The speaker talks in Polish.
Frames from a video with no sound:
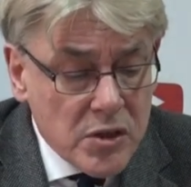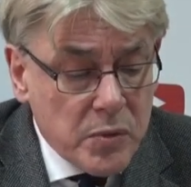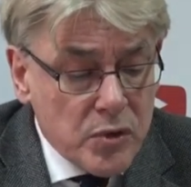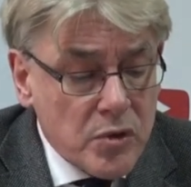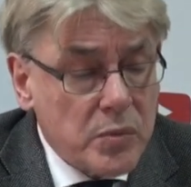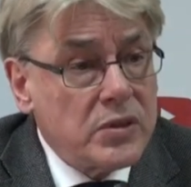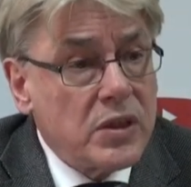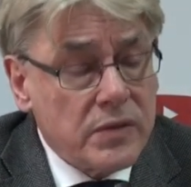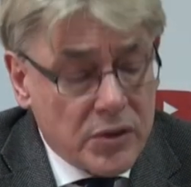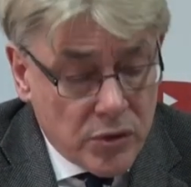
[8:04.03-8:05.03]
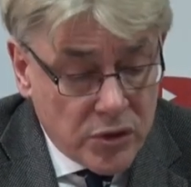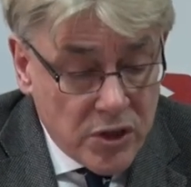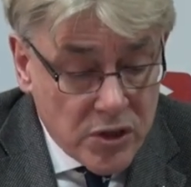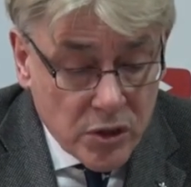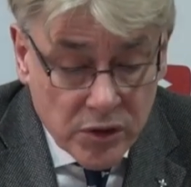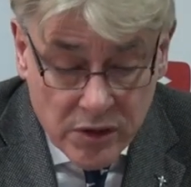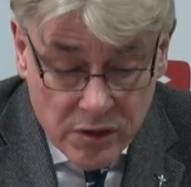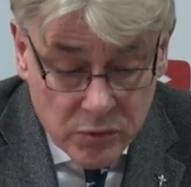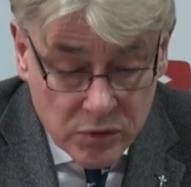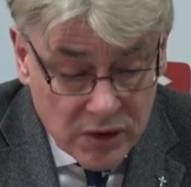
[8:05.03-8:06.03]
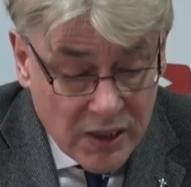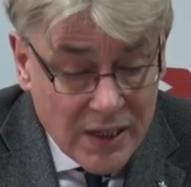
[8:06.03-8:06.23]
sposób oderwać od historyzmu,